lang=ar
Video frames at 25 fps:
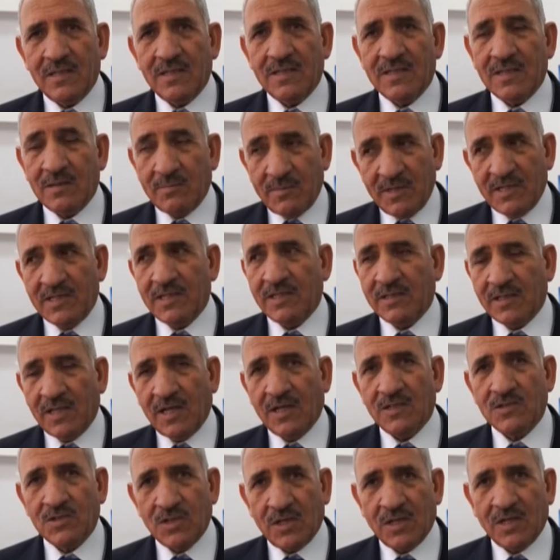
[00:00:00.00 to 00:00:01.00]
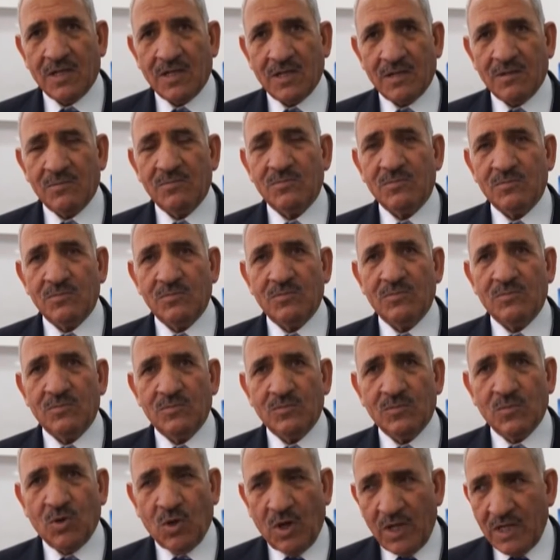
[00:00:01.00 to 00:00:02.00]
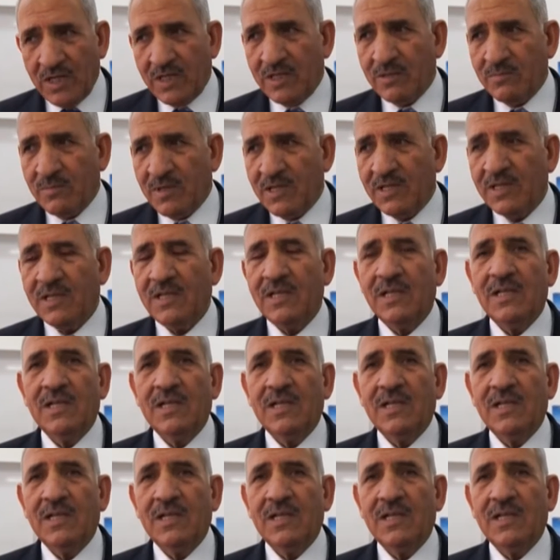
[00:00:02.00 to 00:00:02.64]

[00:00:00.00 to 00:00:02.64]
18 معلمة